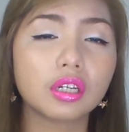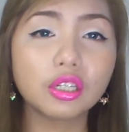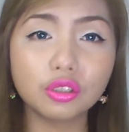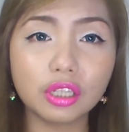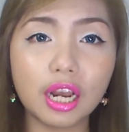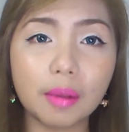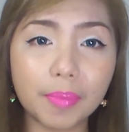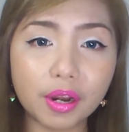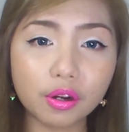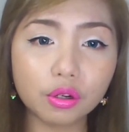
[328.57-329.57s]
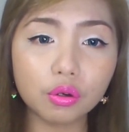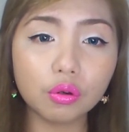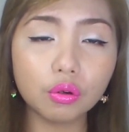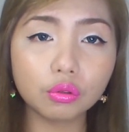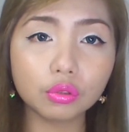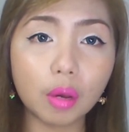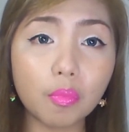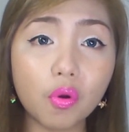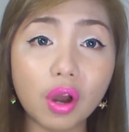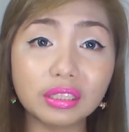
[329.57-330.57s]
Ganun na lang. Pero yung
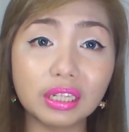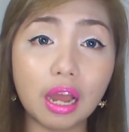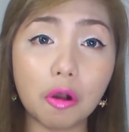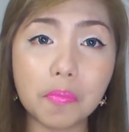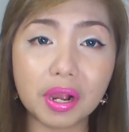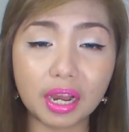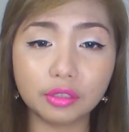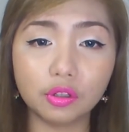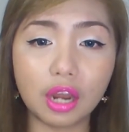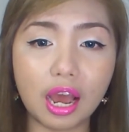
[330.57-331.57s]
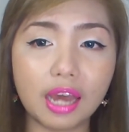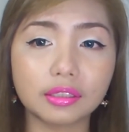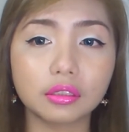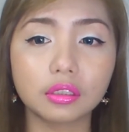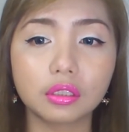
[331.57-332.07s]
kabuuan nila kung magkano lahat,